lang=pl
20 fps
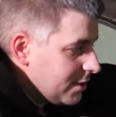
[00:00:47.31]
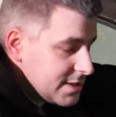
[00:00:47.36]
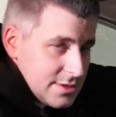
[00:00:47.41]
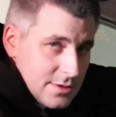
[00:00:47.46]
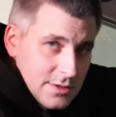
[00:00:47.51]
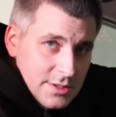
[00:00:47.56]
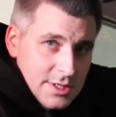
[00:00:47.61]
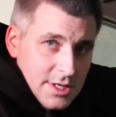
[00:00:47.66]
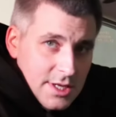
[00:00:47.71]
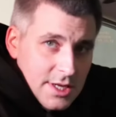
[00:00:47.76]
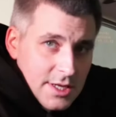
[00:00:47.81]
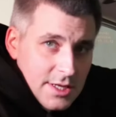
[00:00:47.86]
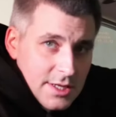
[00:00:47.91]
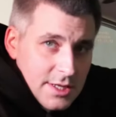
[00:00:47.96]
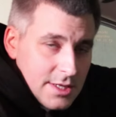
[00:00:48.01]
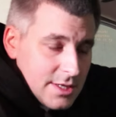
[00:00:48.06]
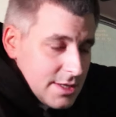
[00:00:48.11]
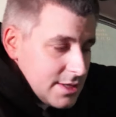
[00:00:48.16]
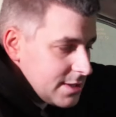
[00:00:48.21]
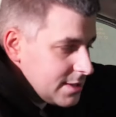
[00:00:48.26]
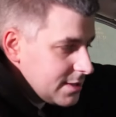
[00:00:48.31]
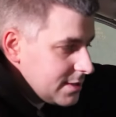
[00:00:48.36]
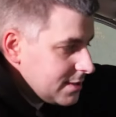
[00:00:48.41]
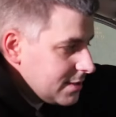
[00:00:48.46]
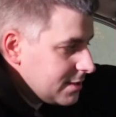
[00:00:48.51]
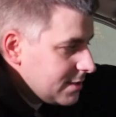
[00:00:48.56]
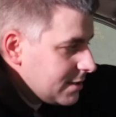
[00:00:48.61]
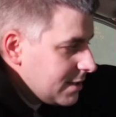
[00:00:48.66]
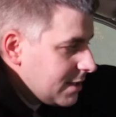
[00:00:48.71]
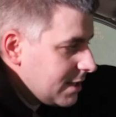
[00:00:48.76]
Jest to seryjny
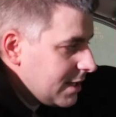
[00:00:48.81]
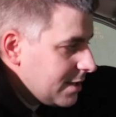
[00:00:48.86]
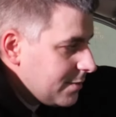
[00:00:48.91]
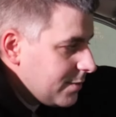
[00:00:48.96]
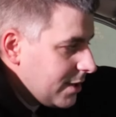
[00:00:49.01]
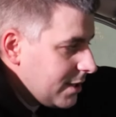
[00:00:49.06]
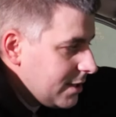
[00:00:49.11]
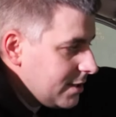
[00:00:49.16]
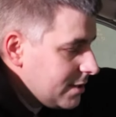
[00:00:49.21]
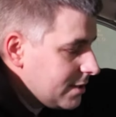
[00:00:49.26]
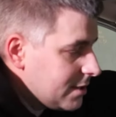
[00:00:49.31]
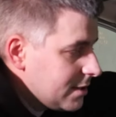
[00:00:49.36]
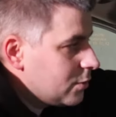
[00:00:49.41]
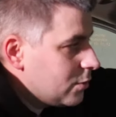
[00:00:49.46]
y, element.